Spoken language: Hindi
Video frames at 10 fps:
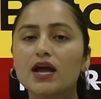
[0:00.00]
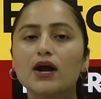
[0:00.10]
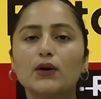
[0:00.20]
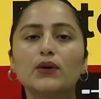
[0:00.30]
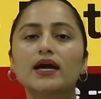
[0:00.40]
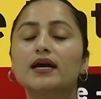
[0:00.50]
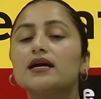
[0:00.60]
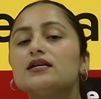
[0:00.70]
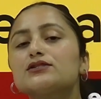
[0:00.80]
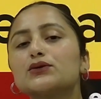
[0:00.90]
ओके okay,
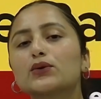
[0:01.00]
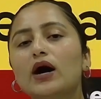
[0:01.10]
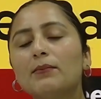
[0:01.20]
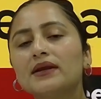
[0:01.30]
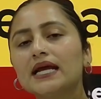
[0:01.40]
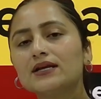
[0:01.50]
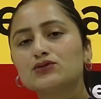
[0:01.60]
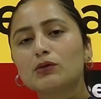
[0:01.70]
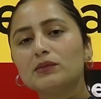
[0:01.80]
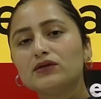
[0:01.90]
सो so हमने जो
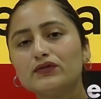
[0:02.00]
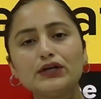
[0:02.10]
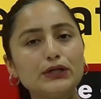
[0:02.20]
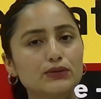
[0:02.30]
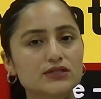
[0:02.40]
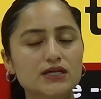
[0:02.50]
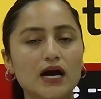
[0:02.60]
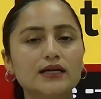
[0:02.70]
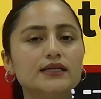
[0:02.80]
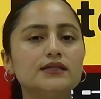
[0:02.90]
अपनी वीडियो स्टार्ट
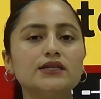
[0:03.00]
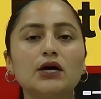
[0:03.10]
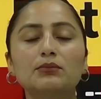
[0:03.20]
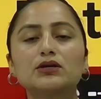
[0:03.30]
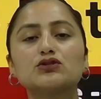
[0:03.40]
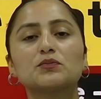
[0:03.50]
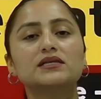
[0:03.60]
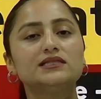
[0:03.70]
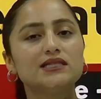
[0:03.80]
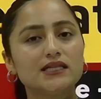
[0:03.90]
की थी हमने जो अपनी
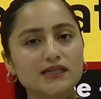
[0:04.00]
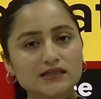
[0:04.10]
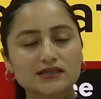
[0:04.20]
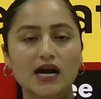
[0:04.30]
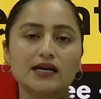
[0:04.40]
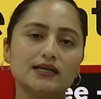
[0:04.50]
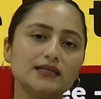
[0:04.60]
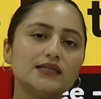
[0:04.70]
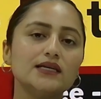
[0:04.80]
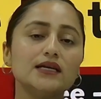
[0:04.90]
सीरीज स्टार्ट की
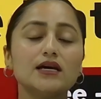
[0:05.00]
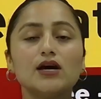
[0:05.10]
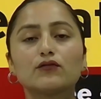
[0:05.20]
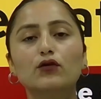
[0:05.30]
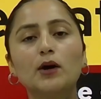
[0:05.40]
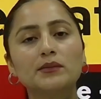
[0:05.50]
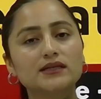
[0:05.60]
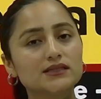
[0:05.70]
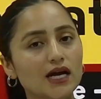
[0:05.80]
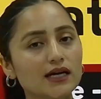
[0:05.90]
थी वो हमने
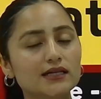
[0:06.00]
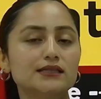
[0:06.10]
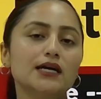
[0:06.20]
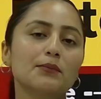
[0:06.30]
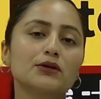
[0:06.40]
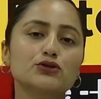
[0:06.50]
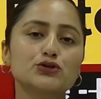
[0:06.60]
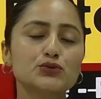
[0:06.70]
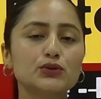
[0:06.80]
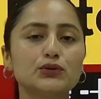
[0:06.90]
स्टार्ट की थी आपकी जो
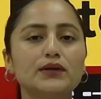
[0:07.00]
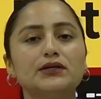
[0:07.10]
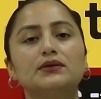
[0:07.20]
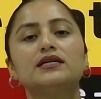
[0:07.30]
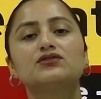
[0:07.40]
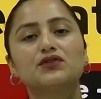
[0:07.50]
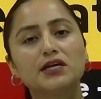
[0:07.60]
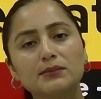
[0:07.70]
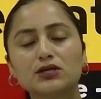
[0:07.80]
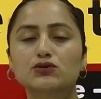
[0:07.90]
जून 2023
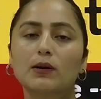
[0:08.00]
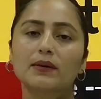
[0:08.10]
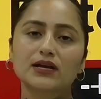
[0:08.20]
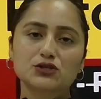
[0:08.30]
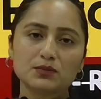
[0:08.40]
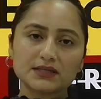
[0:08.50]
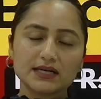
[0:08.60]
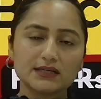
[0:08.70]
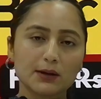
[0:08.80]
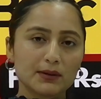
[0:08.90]
में जो आपका एच पी टेट
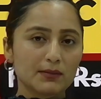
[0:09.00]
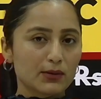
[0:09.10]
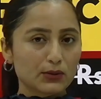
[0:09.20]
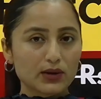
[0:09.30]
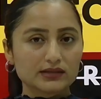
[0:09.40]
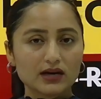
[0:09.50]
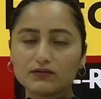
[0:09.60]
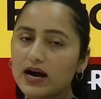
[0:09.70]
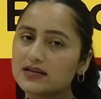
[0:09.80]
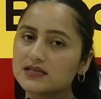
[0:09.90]
का पेपर हुआ था
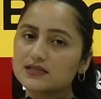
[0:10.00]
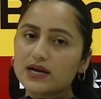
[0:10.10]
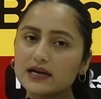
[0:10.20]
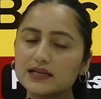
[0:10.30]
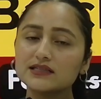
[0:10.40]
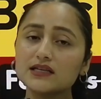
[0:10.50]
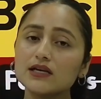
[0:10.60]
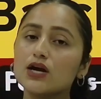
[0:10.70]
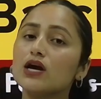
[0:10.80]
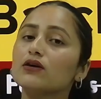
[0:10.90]
वहाँ से स्टार्ट की थी
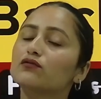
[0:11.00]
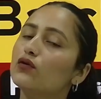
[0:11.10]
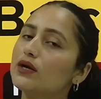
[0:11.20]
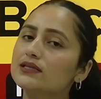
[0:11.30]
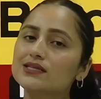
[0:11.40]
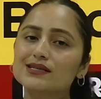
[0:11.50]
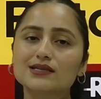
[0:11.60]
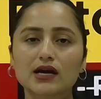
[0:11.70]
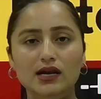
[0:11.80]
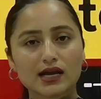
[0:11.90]
वो डिस्कस
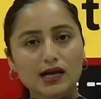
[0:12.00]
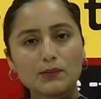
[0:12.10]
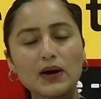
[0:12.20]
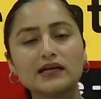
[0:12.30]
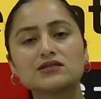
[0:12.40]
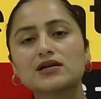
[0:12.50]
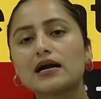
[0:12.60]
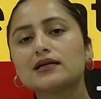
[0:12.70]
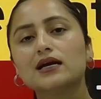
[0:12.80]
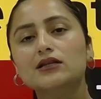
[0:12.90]
करने के बाद
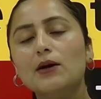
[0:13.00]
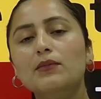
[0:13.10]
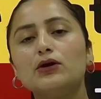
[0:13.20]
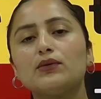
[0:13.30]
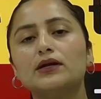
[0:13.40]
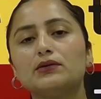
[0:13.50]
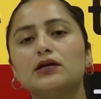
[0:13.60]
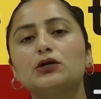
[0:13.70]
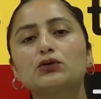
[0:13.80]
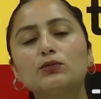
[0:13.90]
स्टार्ट किया था आपका
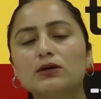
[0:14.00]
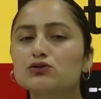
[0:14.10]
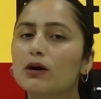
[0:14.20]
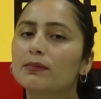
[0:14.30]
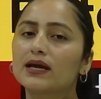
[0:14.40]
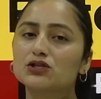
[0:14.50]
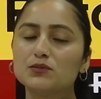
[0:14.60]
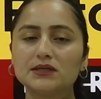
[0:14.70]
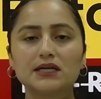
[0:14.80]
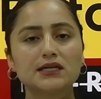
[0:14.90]
ट्वेंटी में जो आपके एच
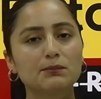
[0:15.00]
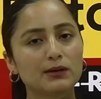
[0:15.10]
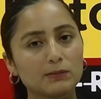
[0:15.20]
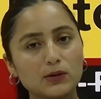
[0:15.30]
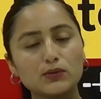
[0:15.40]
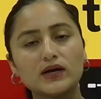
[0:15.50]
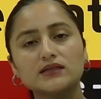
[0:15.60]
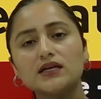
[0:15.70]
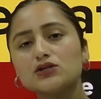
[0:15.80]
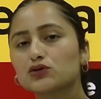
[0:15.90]
टेट के पेपर हुए
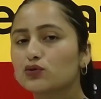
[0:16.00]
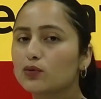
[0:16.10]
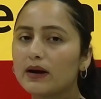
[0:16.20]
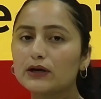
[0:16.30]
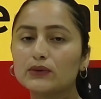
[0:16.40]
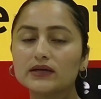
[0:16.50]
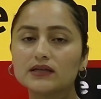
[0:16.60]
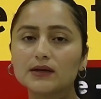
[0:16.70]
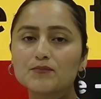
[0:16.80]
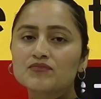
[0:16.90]
थे जो दो बार हुए थे
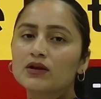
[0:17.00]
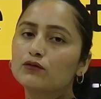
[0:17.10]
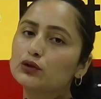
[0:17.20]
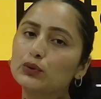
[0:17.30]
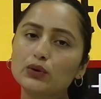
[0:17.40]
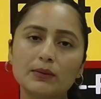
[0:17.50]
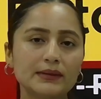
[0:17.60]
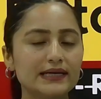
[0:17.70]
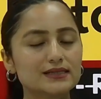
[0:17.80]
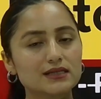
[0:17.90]
वो दोनों हमने
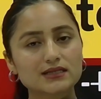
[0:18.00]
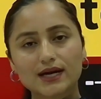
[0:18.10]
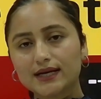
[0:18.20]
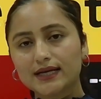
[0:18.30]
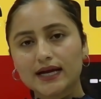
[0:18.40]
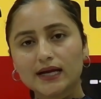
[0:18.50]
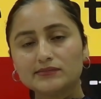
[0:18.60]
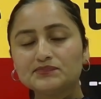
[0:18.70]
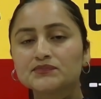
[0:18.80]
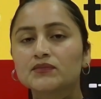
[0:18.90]
डिस्कस कर लिए हैं
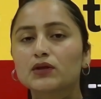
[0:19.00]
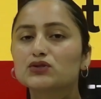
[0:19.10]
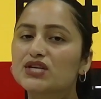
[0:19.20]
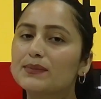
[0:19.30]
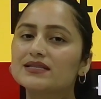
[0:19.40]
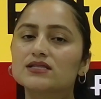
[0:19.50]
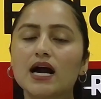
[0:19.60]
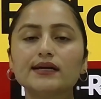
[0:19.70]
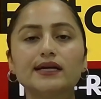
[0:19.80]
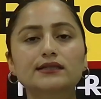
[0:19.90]
उसके बाद
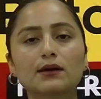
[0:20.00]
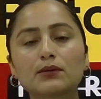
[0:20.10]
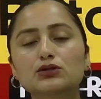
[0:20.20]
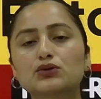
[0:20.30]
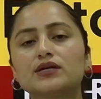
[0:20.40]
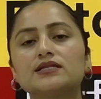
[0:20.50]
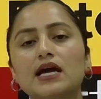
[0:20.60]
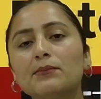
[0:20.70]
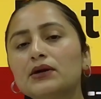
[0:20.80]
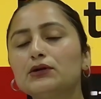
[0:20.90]
स्टार्ट किया था आपका जो
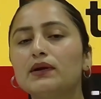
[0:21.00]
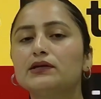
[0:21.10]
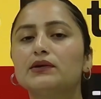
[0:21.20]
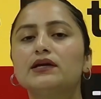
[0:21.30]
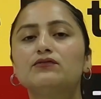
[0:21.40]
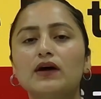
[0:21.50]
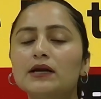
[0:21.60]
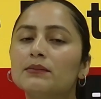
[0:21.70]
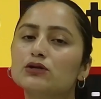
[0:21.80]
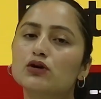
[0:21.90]
दिसंबर 2021
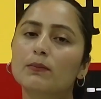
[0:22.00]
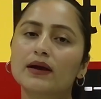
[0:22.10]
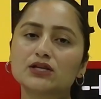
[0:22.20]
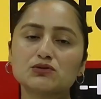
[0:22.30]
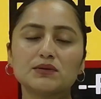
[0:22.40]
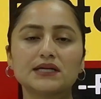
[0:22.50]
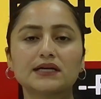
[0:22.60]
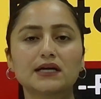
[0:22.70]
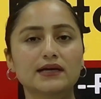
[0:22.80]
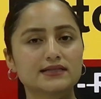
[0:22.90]
में जो आपका एच टेट
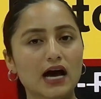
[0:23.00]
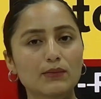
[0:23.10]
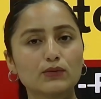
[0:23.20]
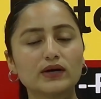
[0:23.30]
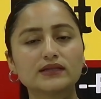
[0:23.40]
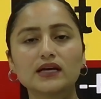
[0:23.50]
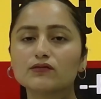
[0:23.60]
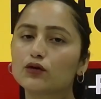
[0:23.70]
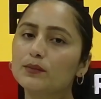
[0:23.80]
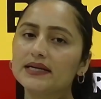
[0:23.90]
के एग्जाम हुए थे
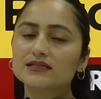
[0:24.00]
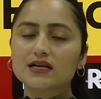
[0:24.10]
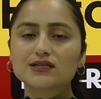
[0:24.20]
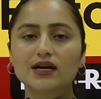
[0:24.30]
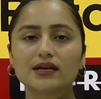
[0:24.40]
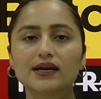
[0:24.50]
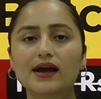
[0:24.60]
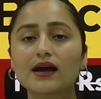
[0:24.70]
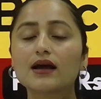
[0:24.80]
वो भी डिस्कस कर लिए हैं